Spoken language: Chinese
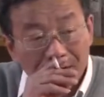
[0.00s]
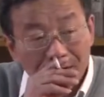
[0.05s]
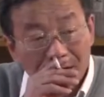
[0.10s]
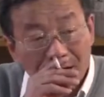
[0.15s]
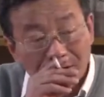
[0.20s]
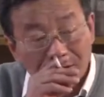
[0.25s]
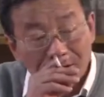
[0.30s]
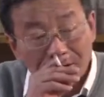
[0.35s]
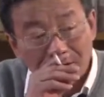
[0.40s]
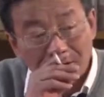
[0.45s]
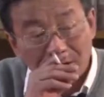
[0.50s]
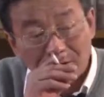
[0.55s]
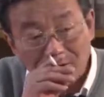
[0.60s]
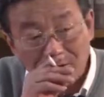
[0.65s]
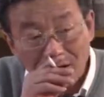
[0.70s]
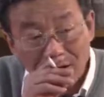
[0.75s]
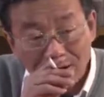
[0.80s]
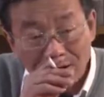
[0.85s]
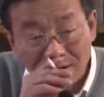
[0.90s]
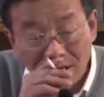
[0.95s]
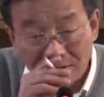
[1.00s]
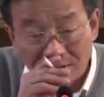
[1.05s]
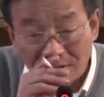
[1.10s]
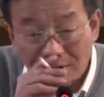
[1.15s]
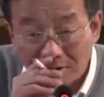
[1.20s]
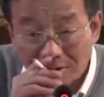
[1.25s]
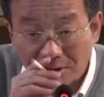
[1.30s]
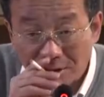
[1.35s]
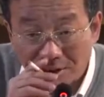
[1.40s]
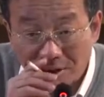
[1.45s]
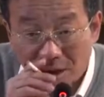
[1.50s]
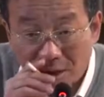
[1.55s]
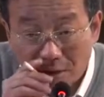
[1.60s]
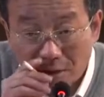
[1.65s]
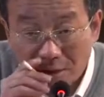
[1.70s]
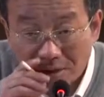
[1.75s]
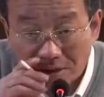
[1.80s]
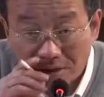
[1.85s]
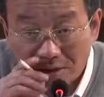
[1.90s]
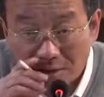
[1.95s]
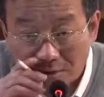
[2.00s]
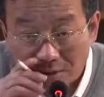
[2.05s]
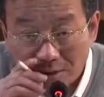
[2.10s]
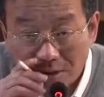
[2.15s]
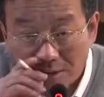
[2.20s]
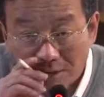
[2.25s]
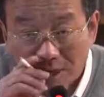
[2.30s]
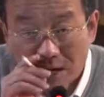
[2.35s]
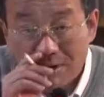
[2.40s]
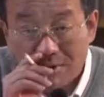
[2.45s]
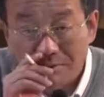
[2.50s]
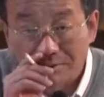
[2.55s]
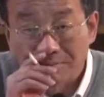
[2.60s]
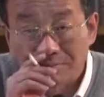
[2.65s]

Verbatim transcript: 还是在封建制的生产关系中生产，